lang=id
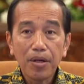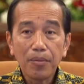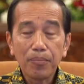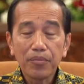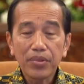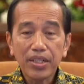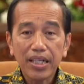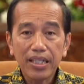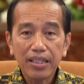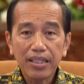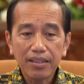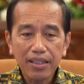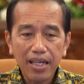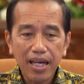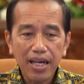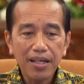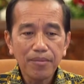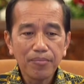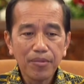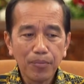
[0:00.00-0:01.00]

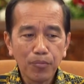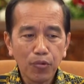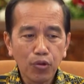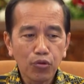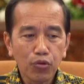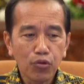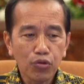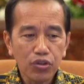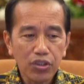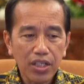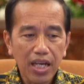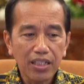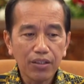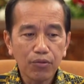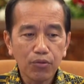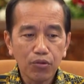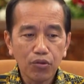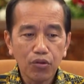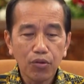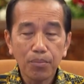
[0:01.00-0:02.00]
pemerintah
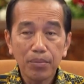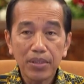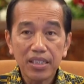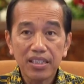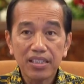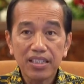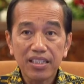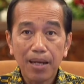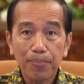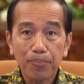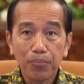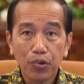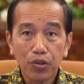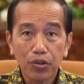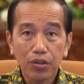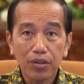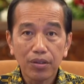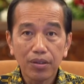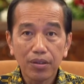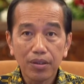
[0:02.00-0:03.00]
memutuskan untuk
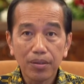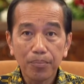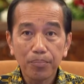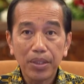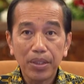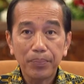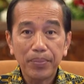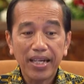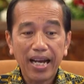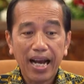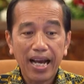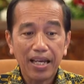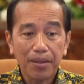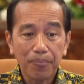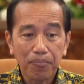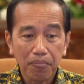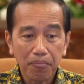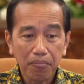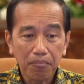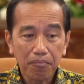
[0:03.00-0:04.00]
mencabut
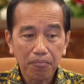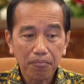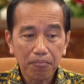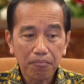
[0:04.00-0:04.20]
PPKM